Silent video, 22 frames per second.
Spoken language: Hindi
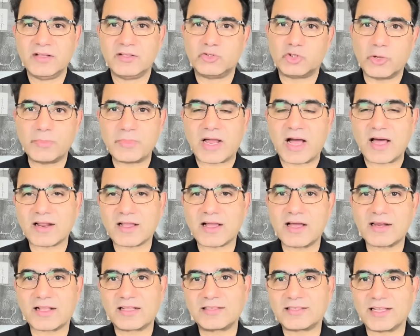जो इमरान
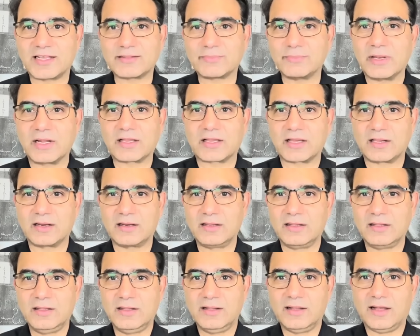खान के साथ मिलकर
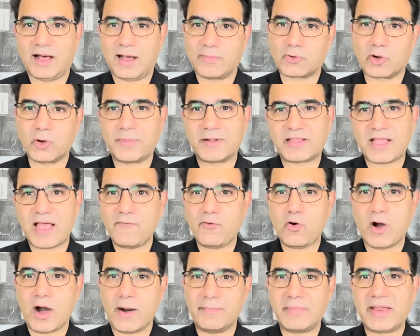आपको पता है वो
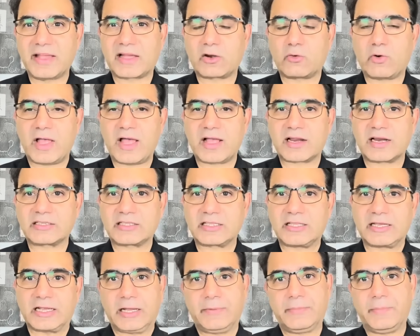हमले करवाया करता
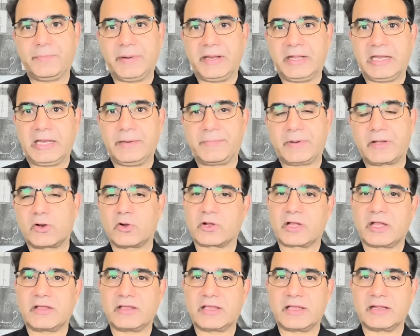था कभी पीटी पर और
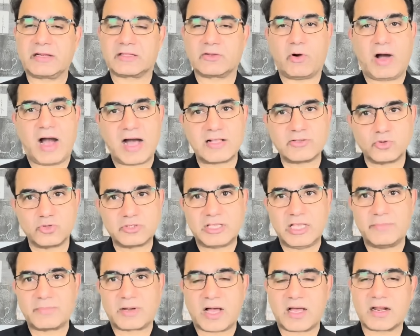कहीं कहीं तो आज उसी
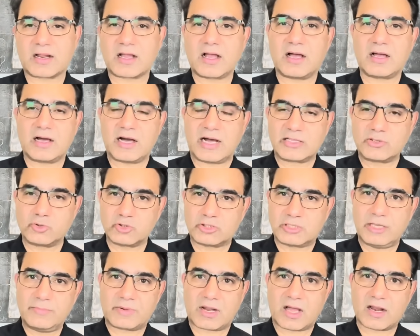इमरान खान आज
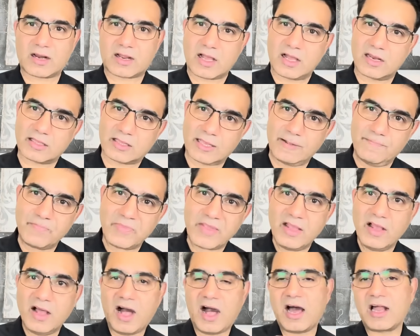उसी इमरान खान की
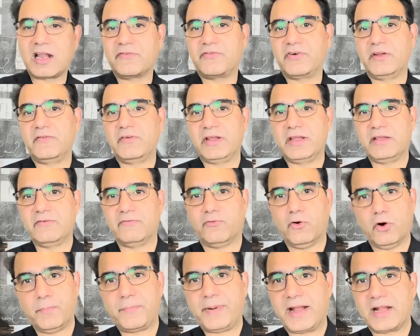आरफ अलवी ने
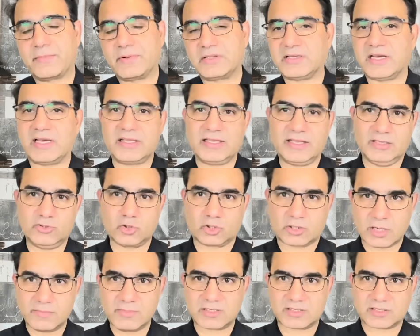वो बैंड बजाई है जो
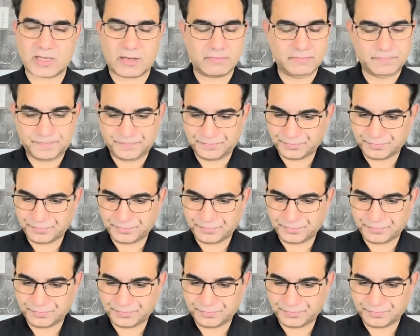कम अज कम